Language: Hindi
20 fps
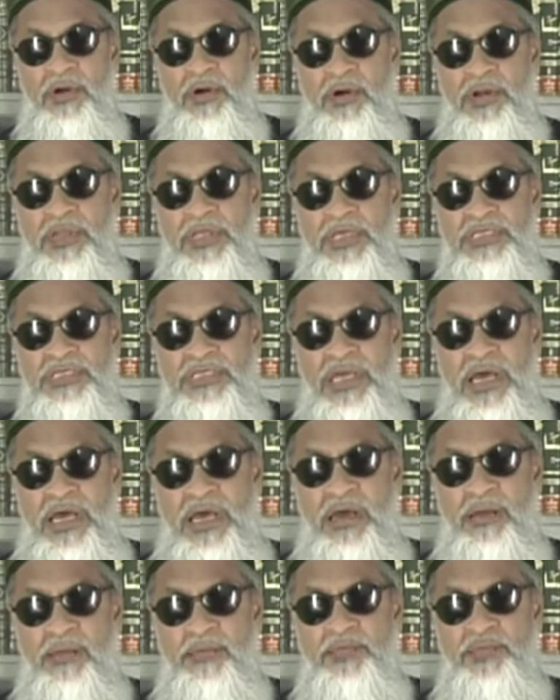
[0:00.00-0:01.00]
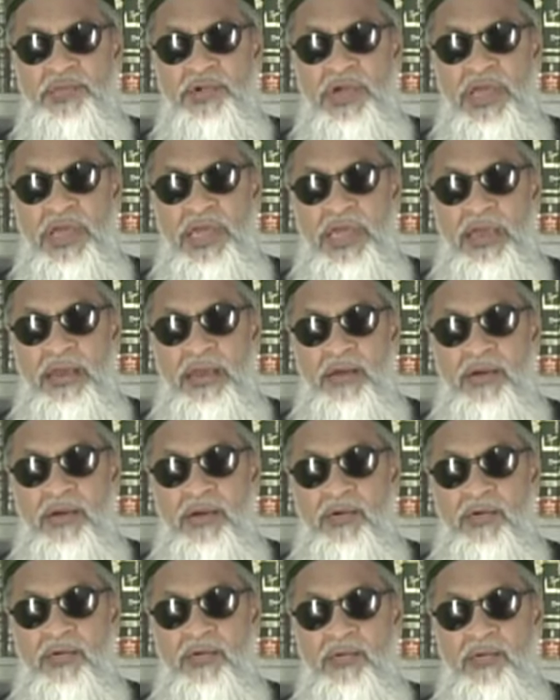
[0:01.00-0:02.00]
और ये सब जो हैं
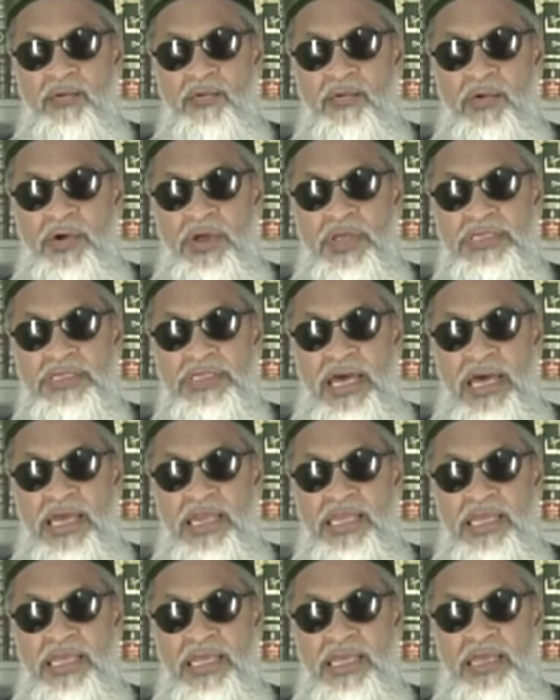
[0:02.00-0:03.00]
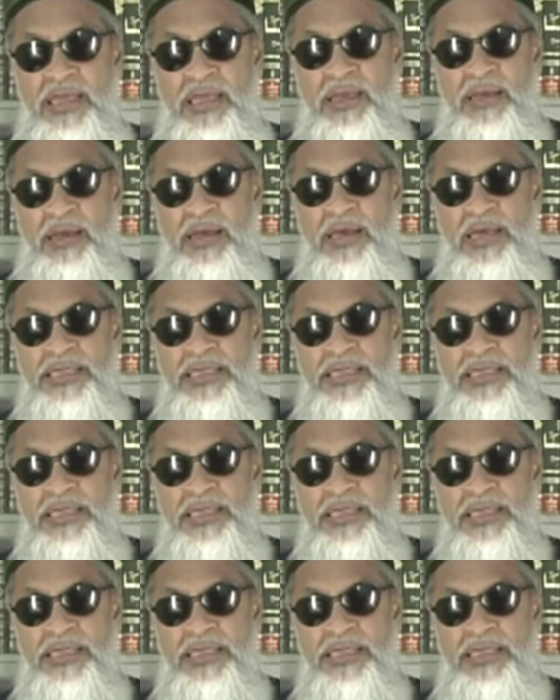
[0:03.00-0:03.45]
वो इंसानी